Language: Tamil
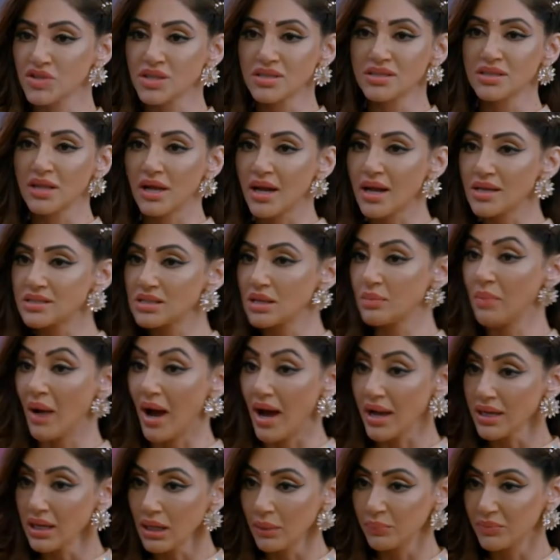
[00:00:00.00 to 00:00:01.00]
அண்ணன் எப்படி
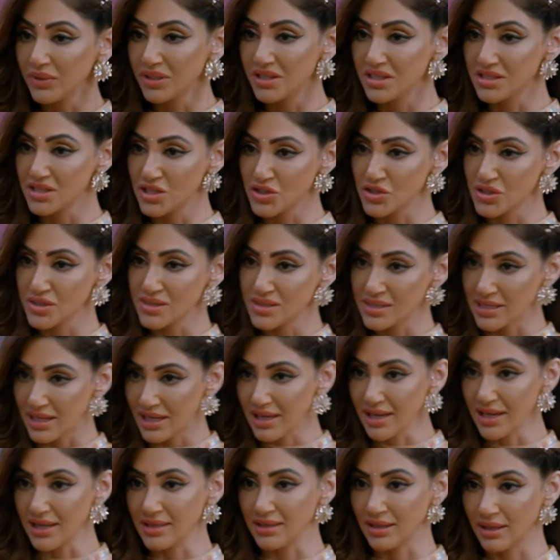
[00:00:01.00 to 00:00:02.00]
அவரோட டெசிஷன் அவரே
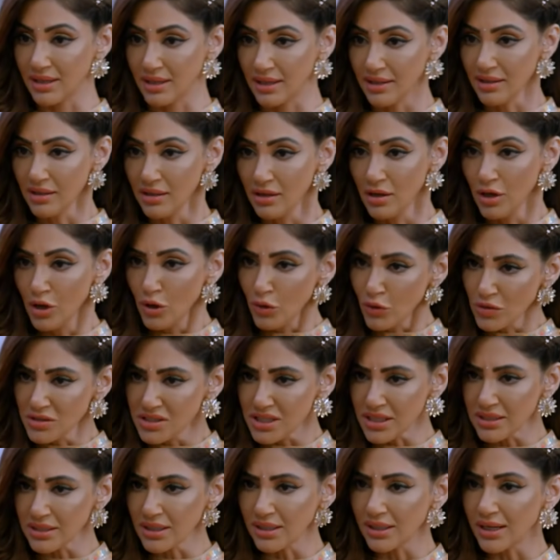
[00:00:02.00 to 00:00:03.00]
எடுப்பாரோ
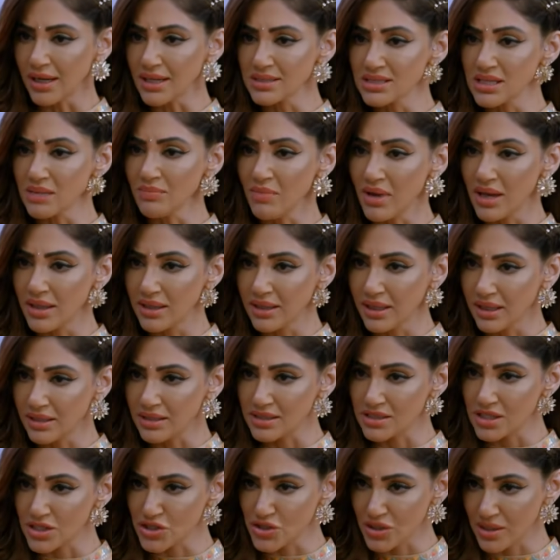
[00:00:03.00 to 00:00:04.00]
அதே மாதிரி தான் இந்த
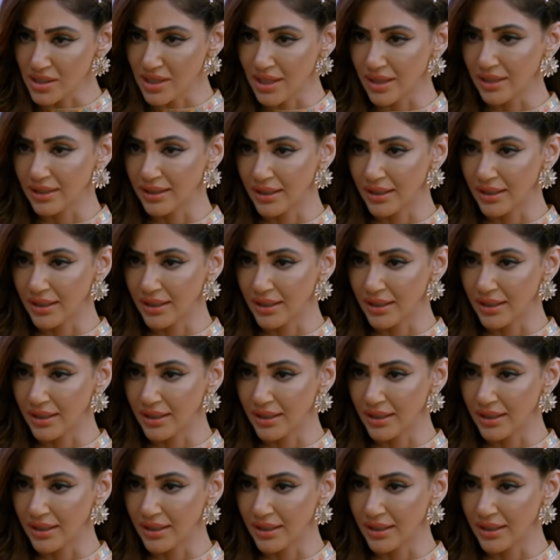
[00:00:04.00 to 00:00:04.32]
டெசிஷனை நான்